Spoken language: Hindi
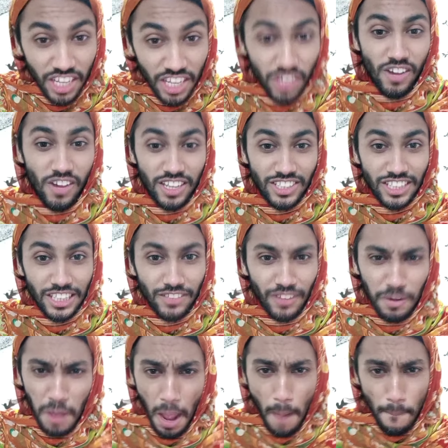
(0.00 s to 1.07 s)
नवाज शरीफ
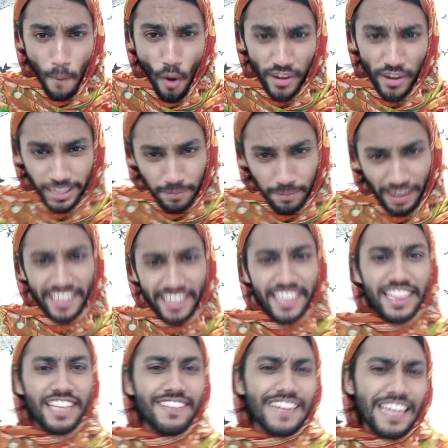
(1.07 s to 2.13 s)
और अपॉइंटमेंट के
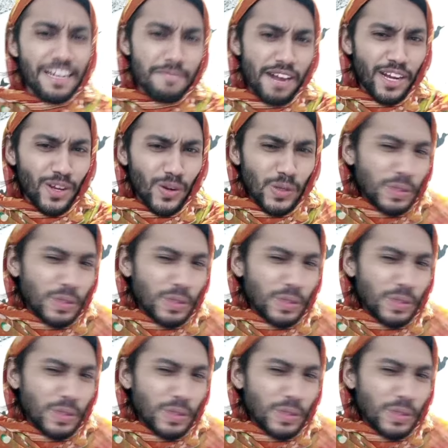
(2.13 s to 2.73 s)
नहीं ना मार गलू